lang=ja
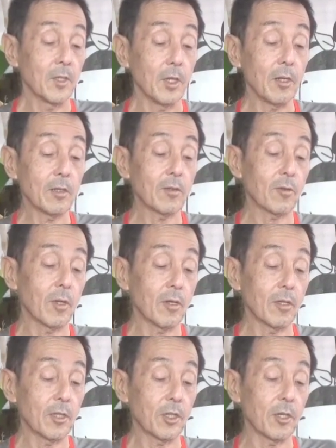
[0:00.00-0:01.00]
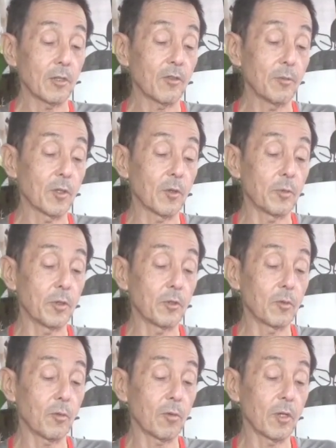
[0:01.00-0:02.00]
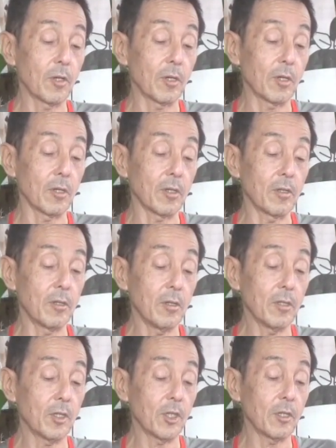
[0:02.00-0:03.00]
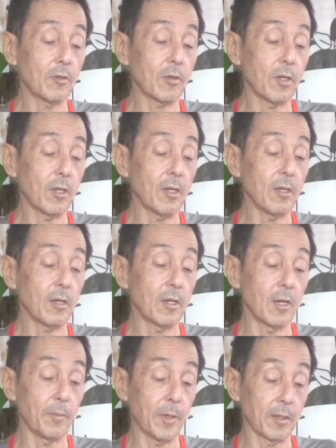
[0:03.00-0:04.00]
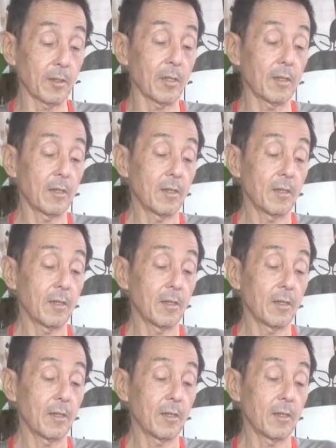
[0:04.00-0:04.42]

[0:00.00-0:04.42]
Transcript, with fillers: 月から4月までプエルトガレラにいて、4月からカラパン。